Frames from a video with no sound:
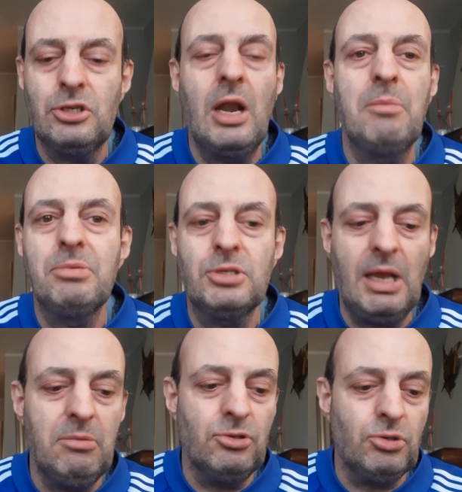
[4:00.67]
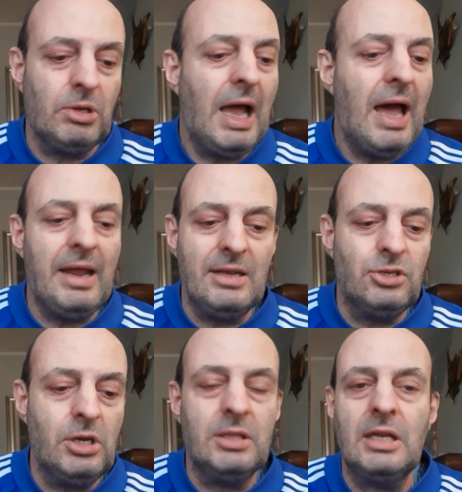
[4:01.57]
ce la possiamo giocare,
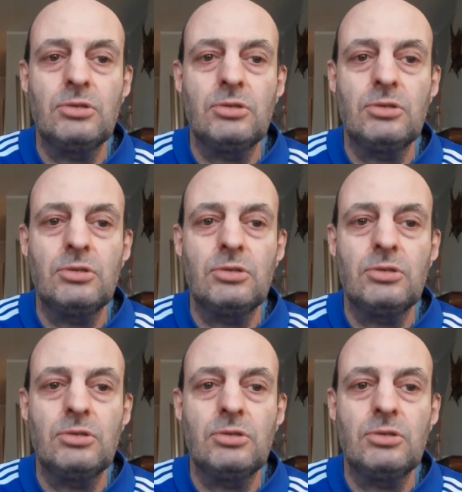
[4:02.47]
eccetera,